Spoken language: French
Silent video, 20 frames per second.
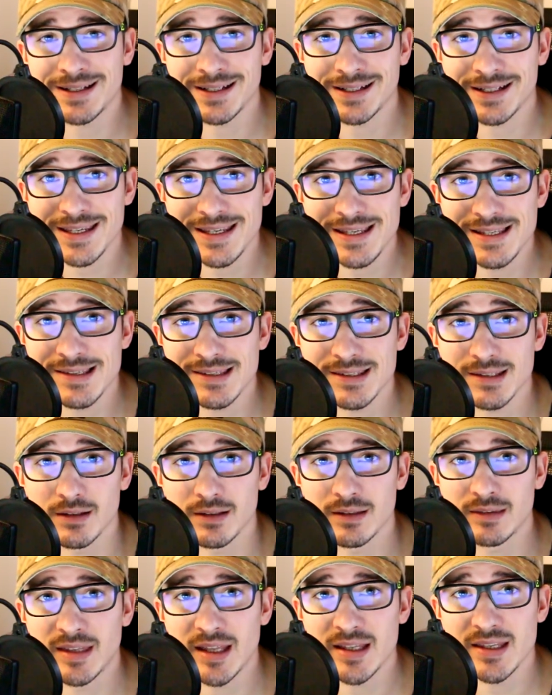un RIS
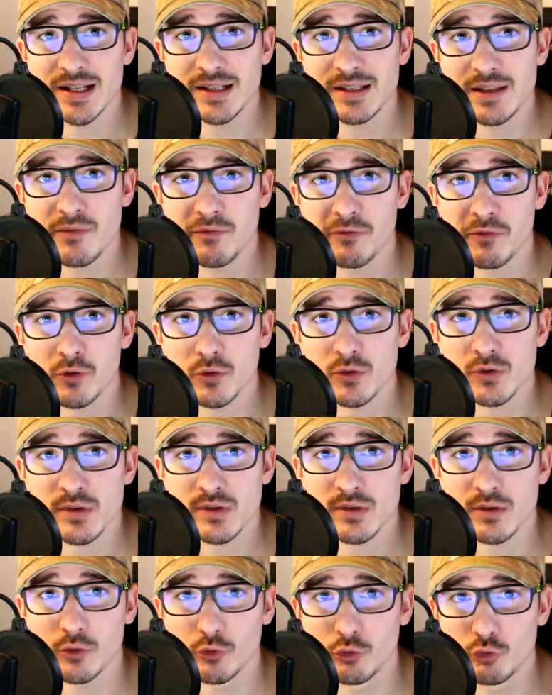Daniel
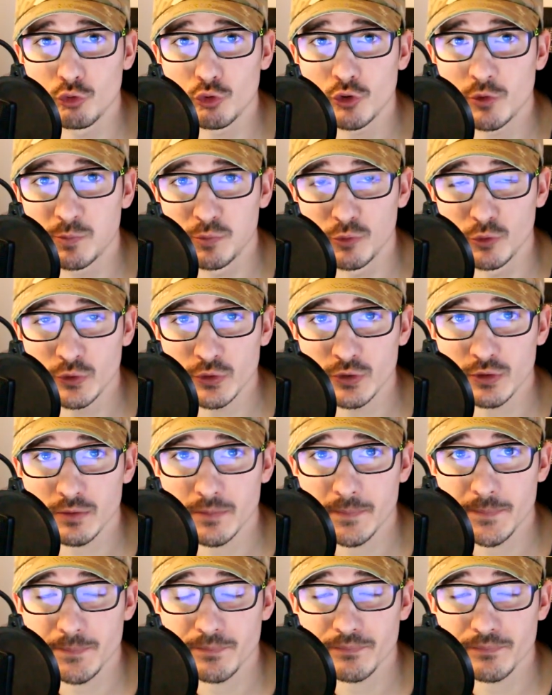Défense 12 pouces.